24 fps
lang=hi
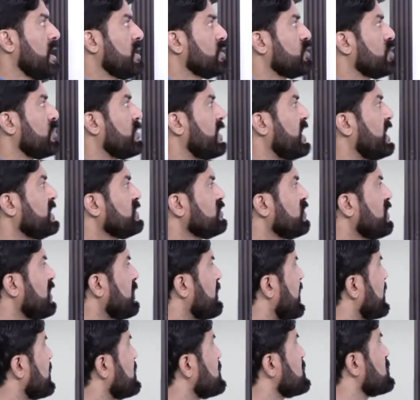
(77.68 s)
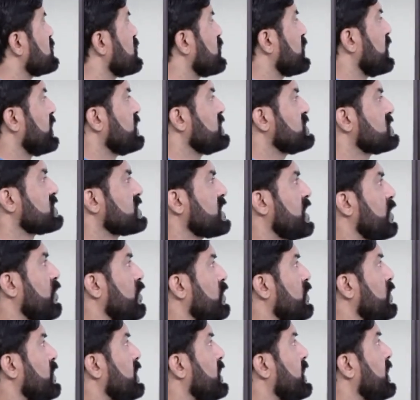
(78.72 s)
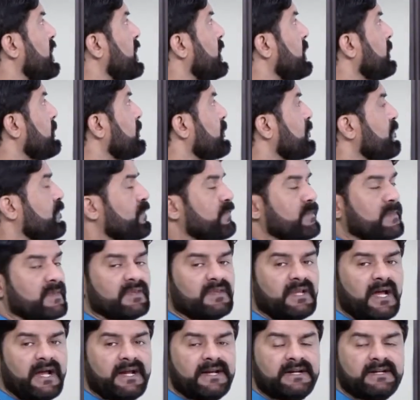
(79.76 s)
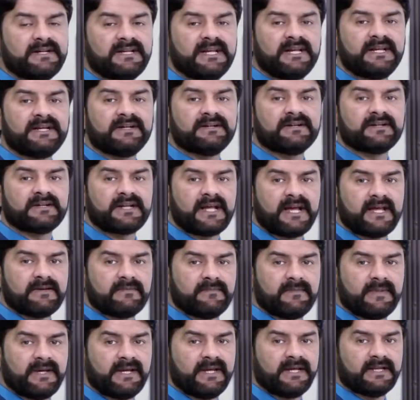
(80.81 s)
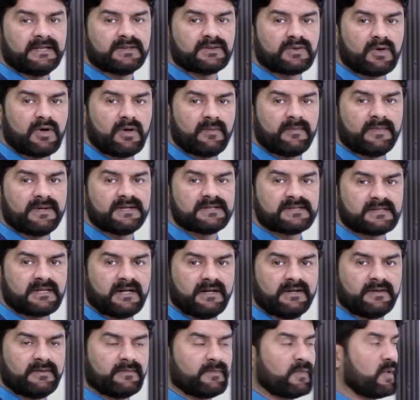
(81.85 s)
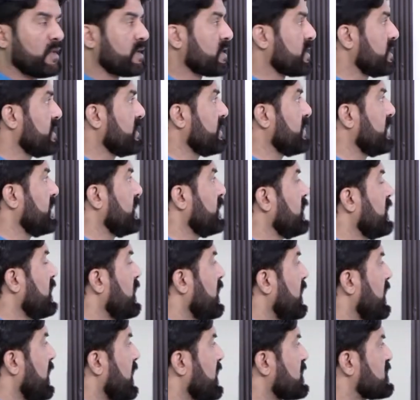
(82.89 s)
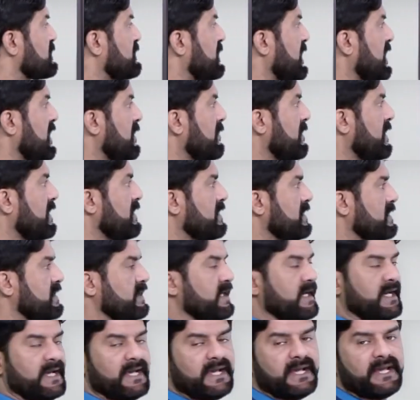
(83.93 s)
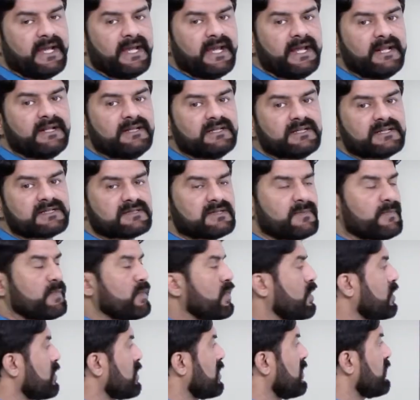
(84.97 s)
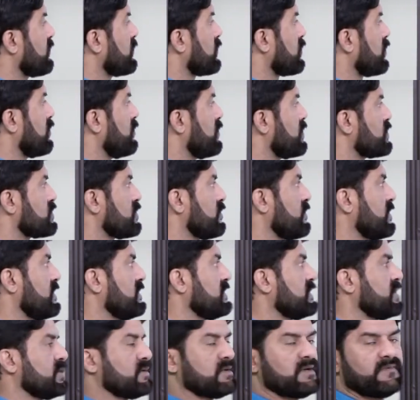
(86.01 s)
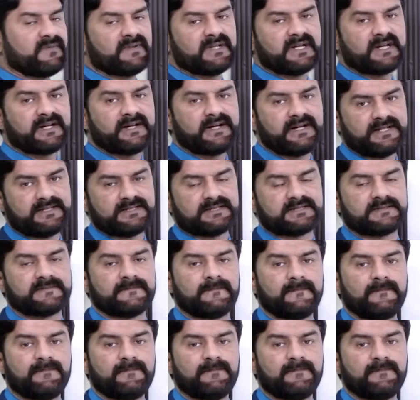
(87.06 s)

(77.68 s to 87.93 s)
तो बात हो रही हमारे स्टूडेंट्स के उन्होंने 1910 में थॉमस हंट मॉर्गन ने एक्सपेरिमेंट किए इन द सपोर्ट ऑफ क्रोमोसोमल थ्योरी ऑफ इनहेरिटेंस